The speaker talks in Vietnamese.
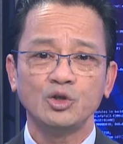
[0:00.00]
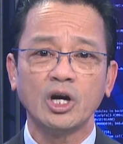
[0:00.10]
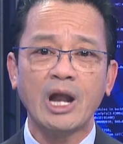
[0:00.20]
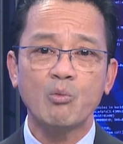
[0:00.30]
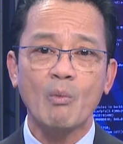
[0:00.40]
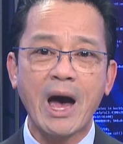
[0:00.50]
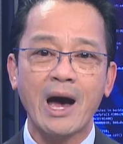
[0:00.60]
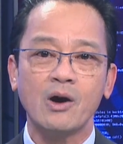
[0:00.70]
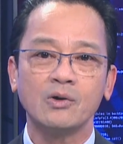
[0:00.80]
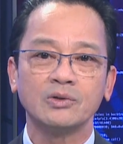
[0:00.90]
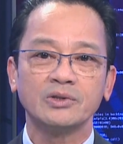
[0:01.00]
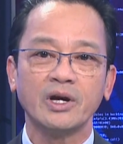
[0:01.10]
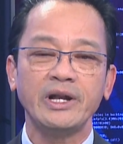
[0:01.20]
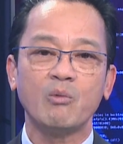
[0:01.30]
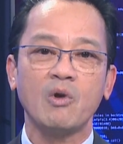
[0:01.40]
Từ đồng bào
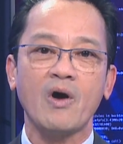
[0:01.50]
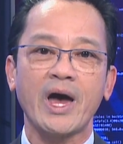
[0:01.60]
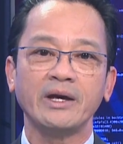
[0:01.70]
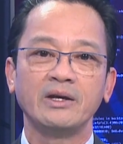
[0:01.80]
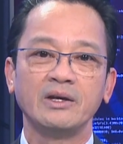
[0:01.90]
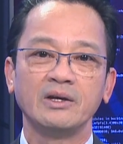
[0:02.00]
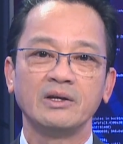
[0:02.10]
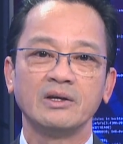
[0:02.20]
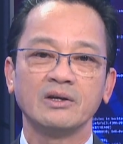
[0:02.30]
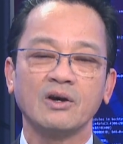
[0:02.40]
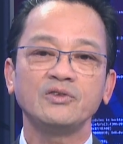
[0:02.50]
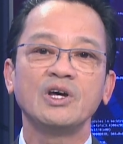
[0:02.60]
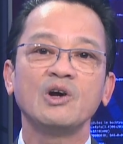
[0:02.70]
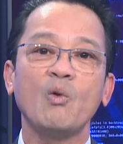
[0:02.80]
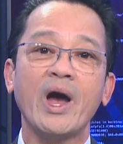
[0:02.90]
tới đồng loại có
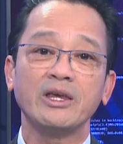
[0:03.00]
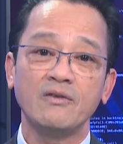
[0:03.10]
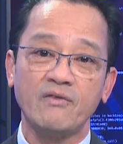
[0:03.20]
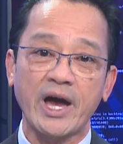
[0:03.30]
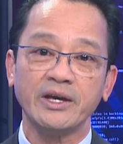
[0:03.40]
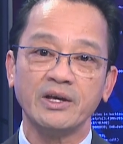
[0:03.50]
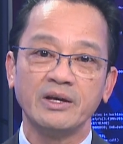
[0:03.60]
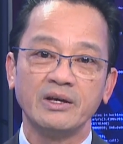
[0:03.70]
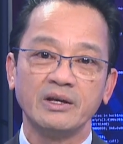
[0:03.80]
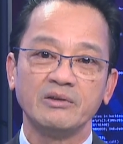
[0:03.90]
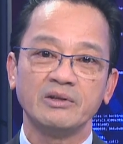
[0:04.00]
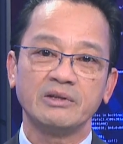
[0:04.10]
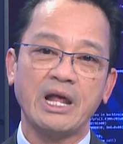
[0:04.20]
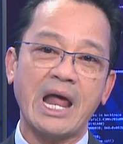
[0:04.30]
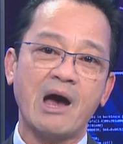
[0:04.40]
tương quan như vậy.
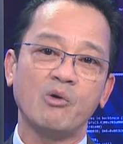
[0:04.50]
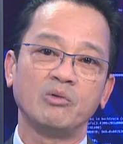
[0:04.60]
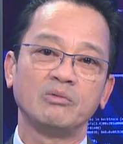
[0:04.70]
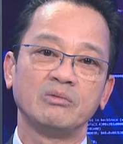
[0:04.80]
Thế nào?